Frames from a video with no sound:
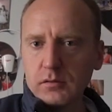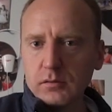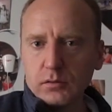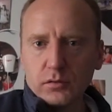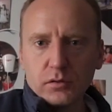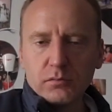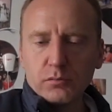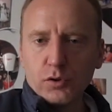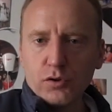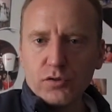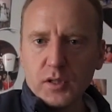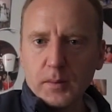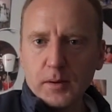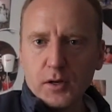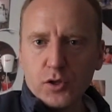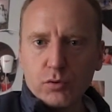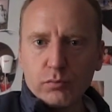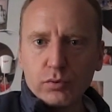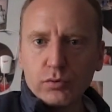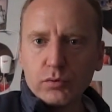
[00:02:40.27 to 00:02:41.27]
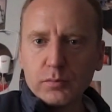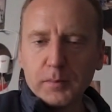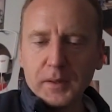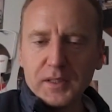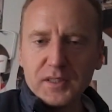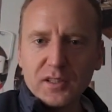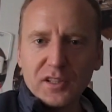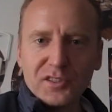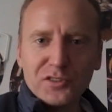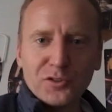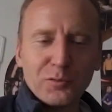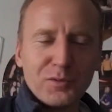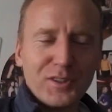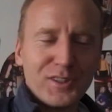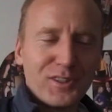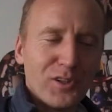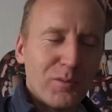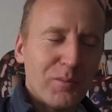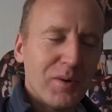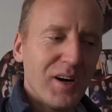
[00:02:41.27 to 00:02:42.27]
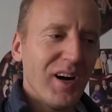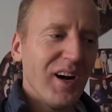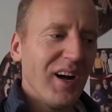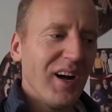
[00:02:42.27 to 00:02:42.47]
кто-то может собачью будку поставить, умный дом.